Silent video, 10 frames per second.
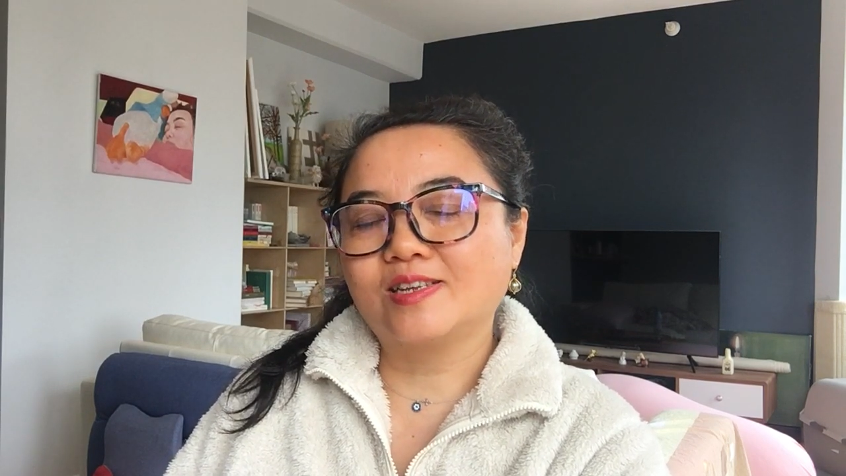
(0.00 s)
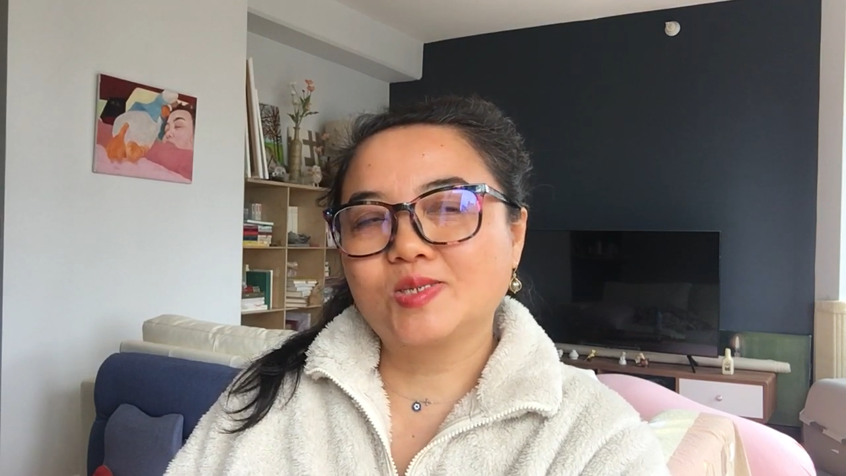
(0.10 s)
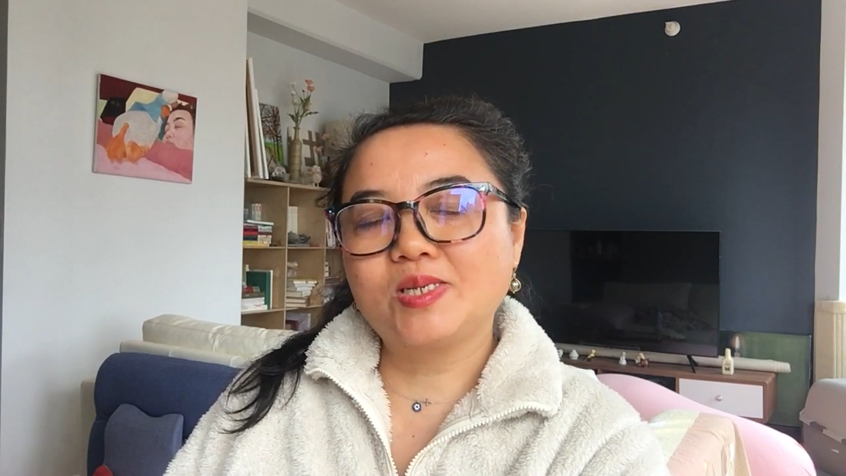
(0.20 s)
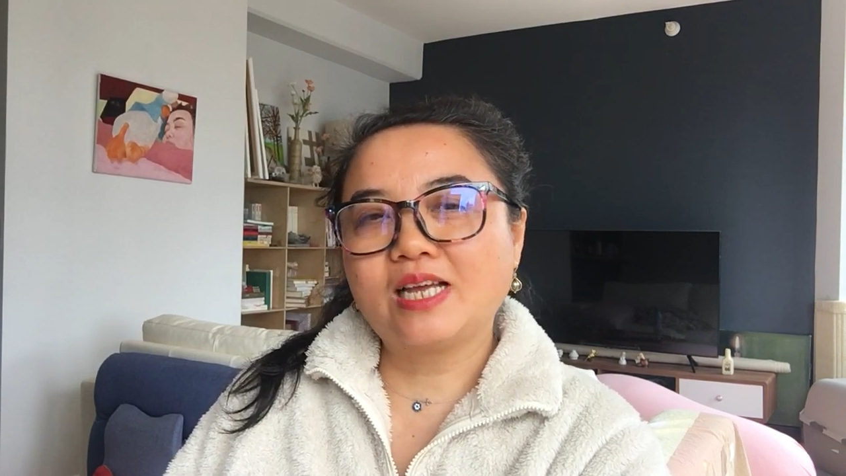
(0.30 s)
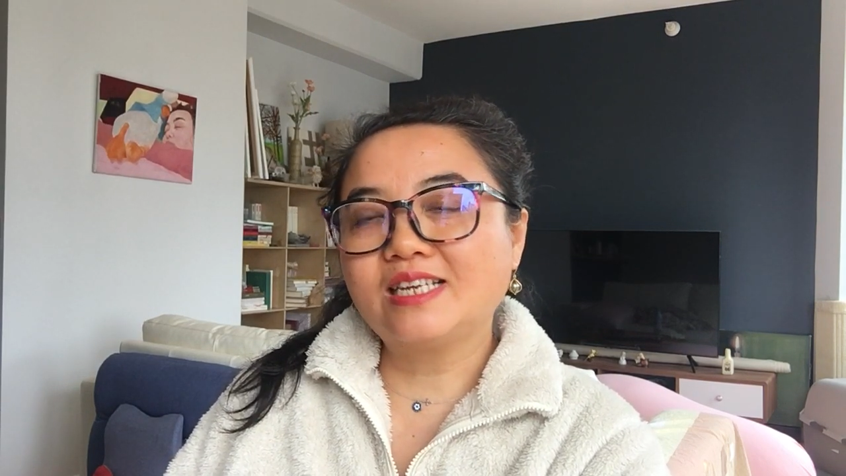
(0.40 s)

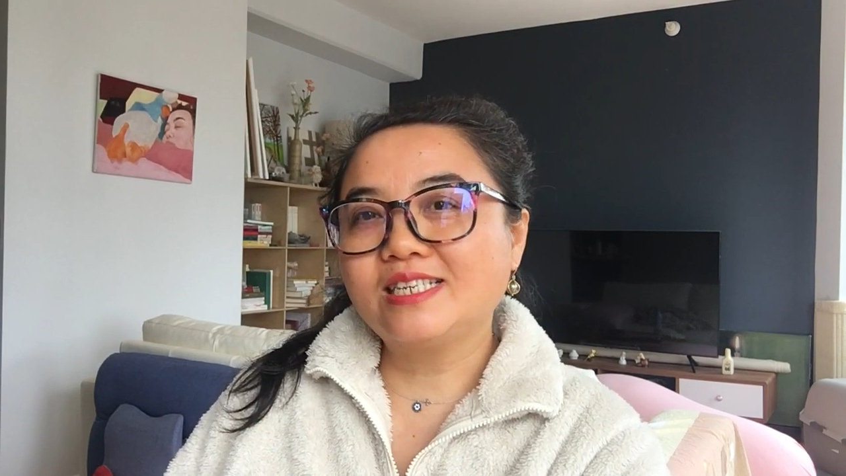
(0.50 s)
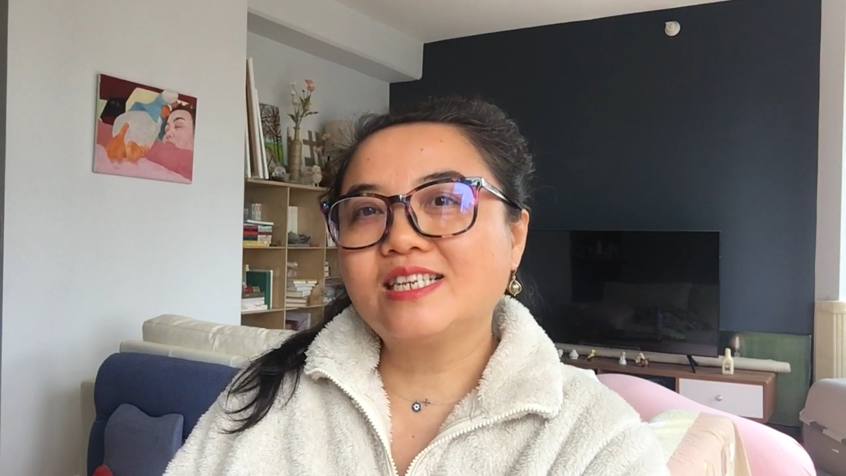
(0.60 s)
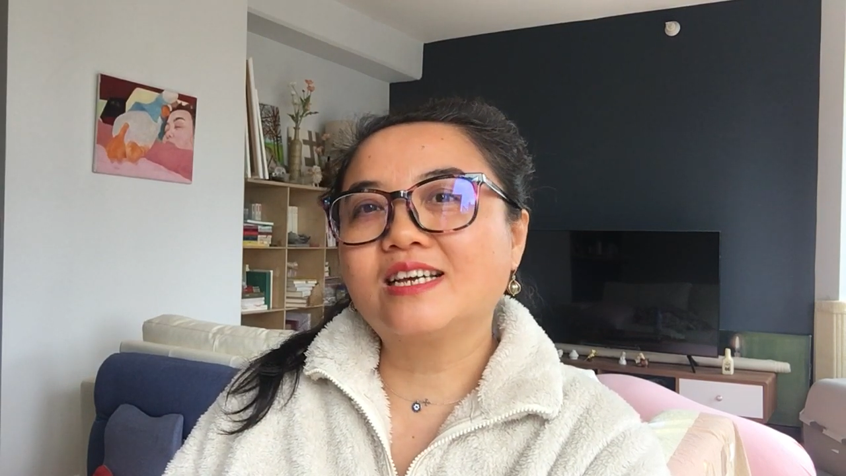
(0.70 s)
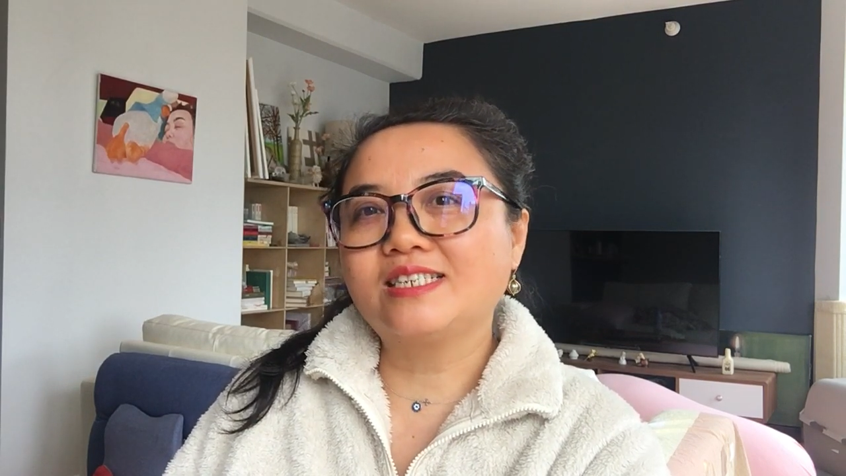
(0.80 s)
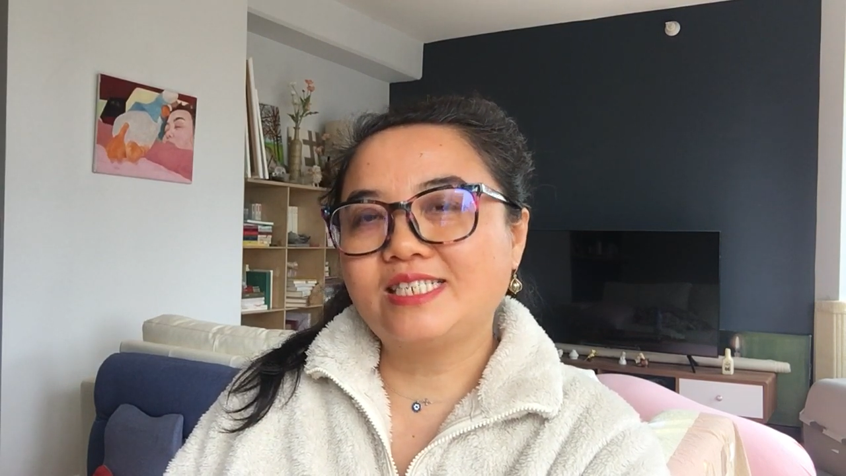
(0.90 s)
所以它是一
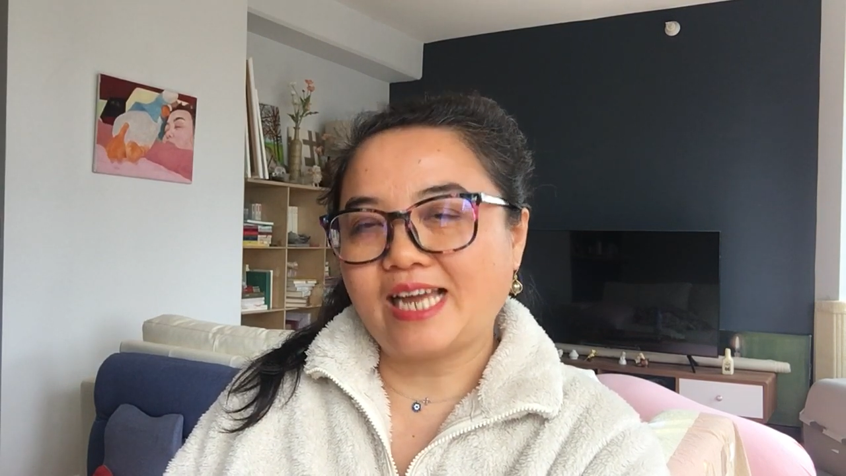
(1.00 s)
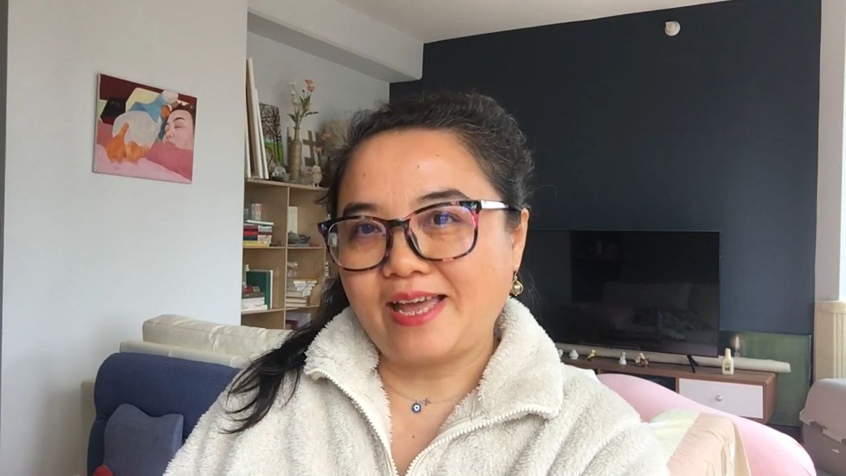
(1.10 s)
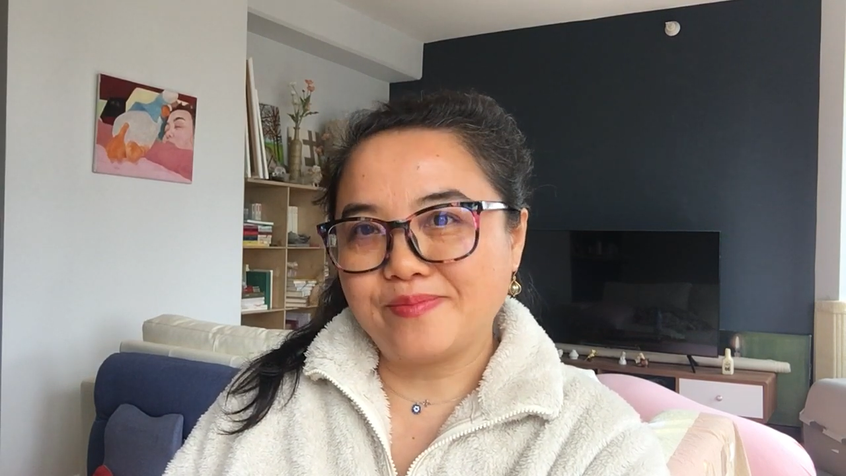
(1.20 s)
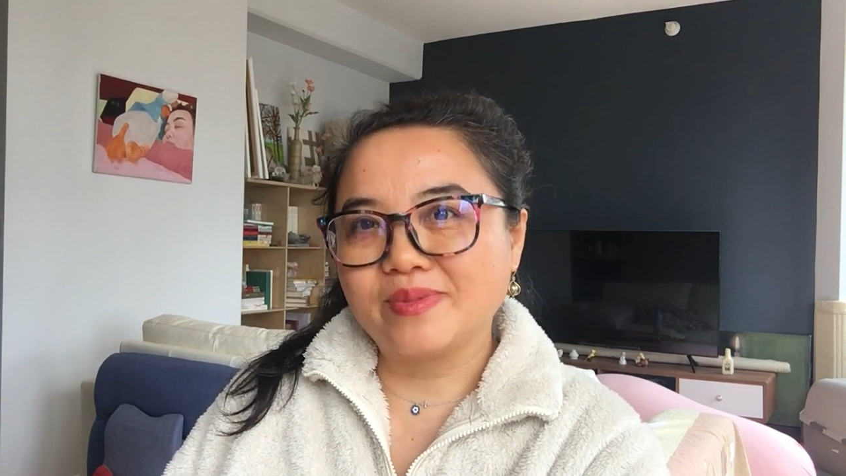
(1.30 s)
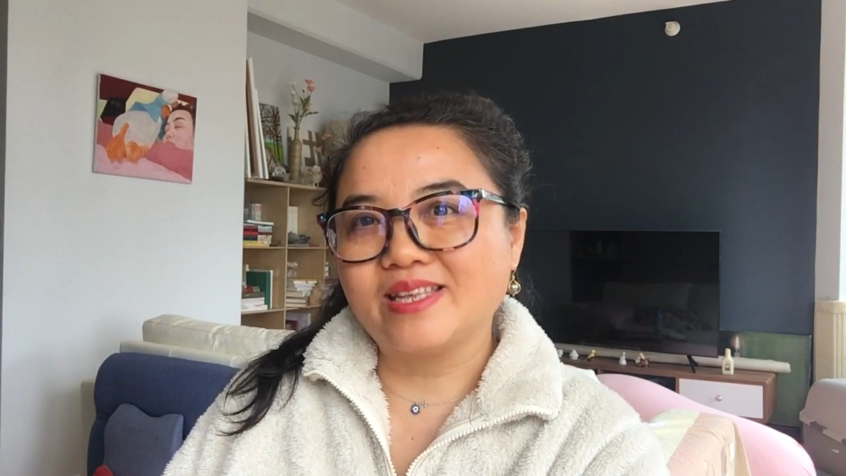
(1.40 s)
个窄
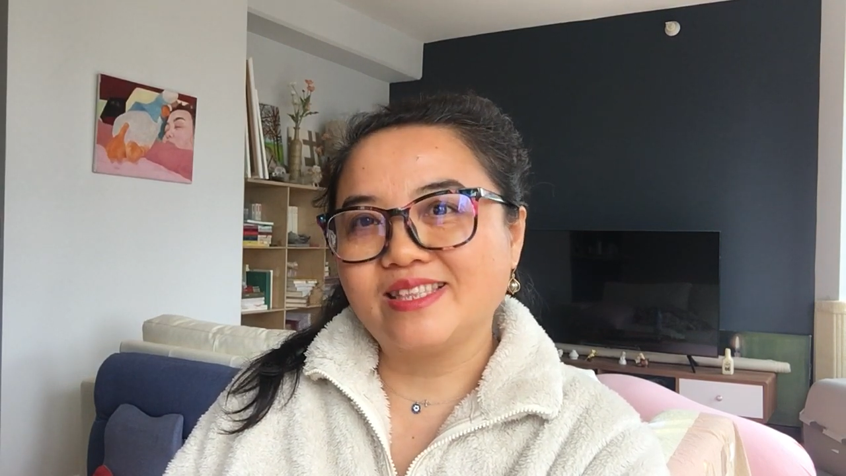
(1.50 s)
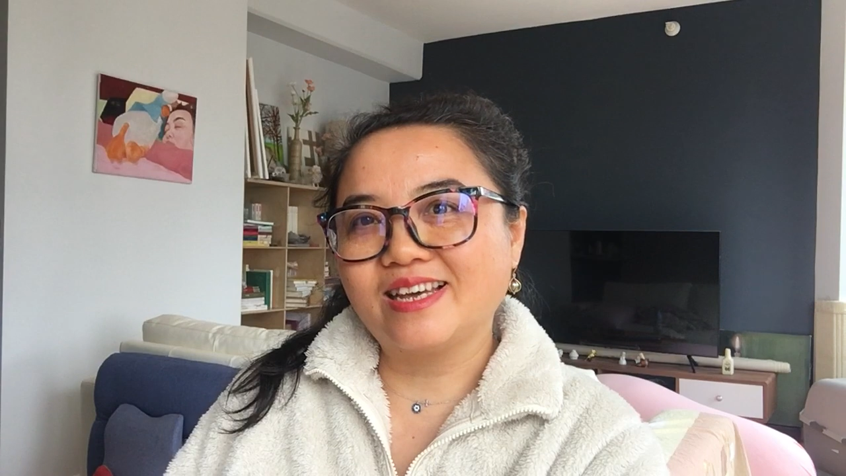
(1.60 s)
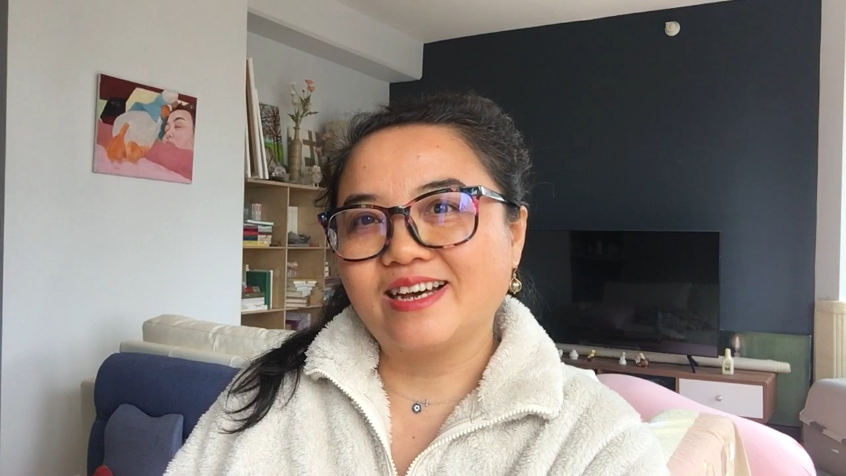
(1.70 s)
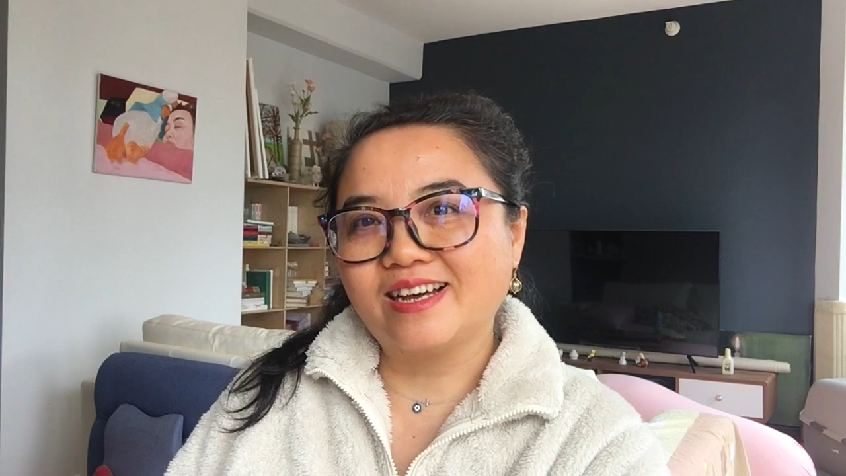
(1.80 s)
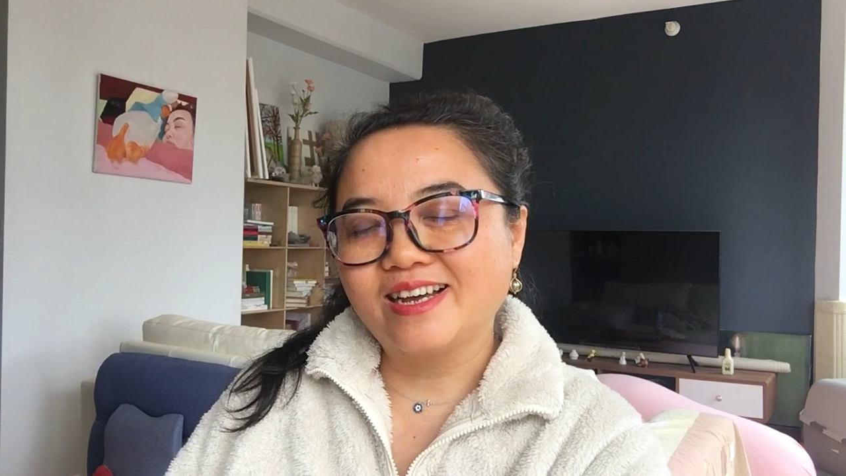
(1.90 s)
门
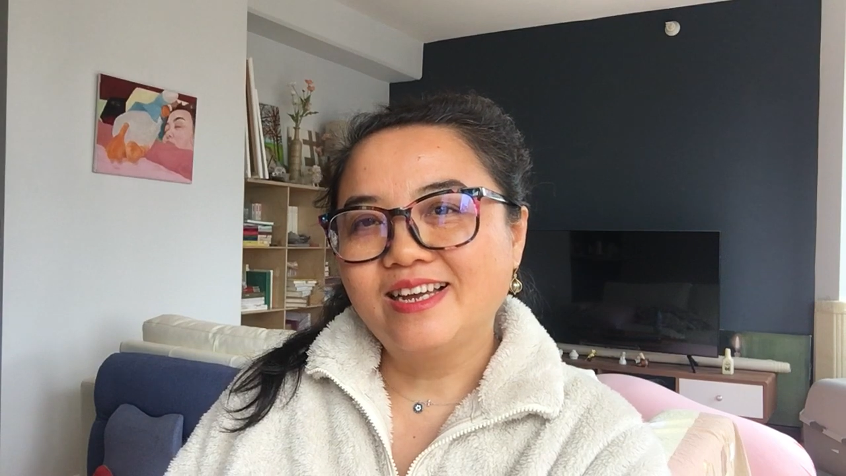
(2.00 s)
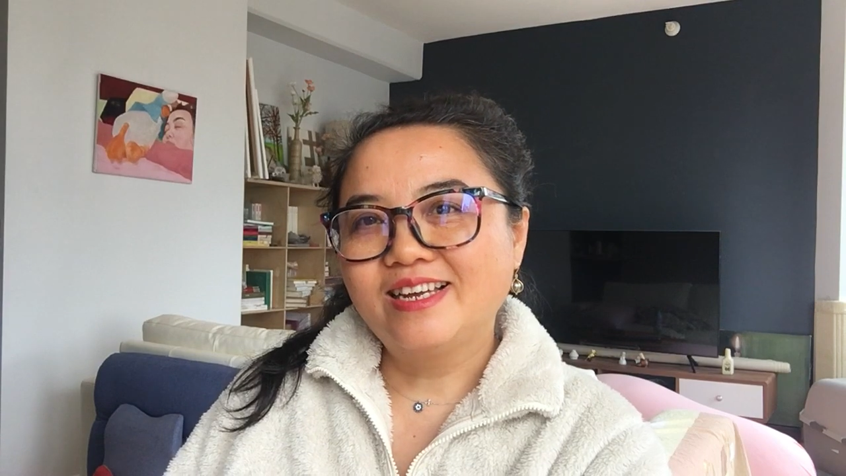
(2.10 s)
啊，